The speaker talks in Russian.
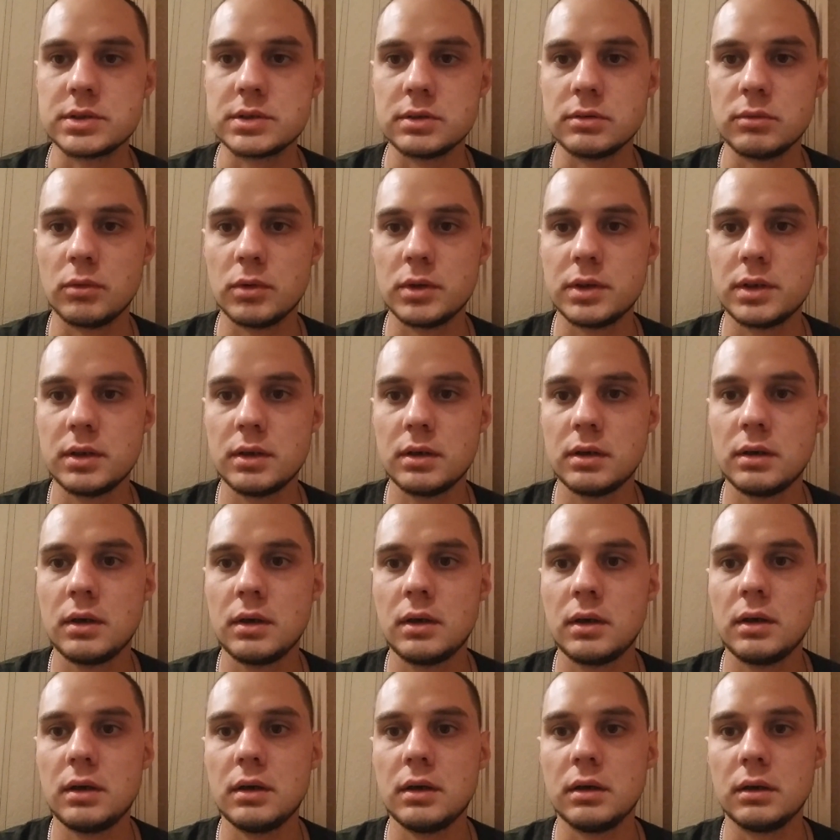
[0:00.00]
Сегодня
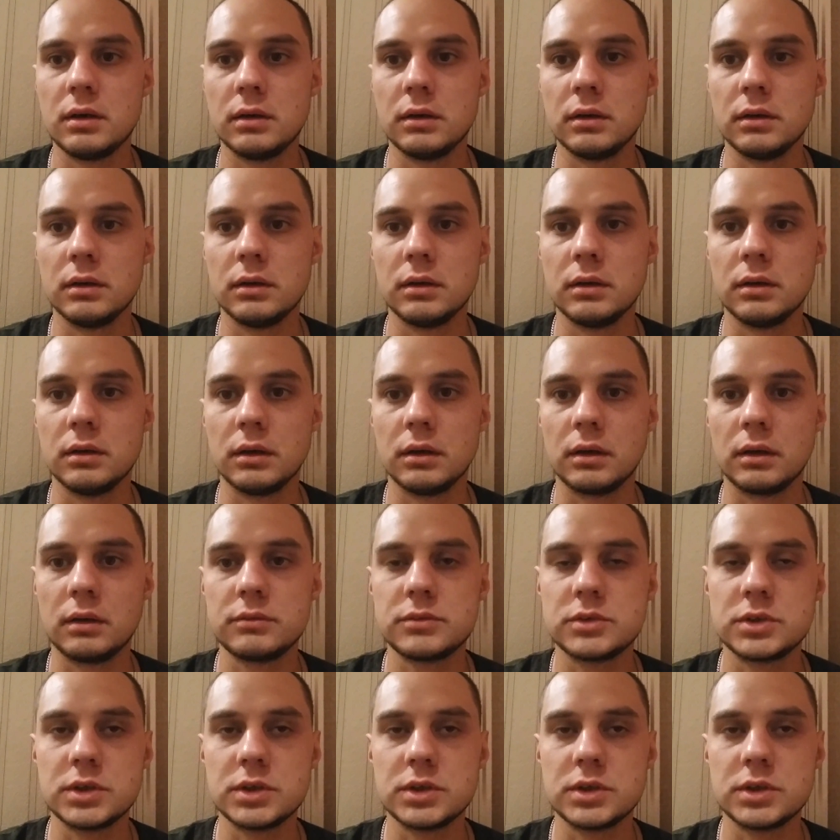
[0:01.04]
а,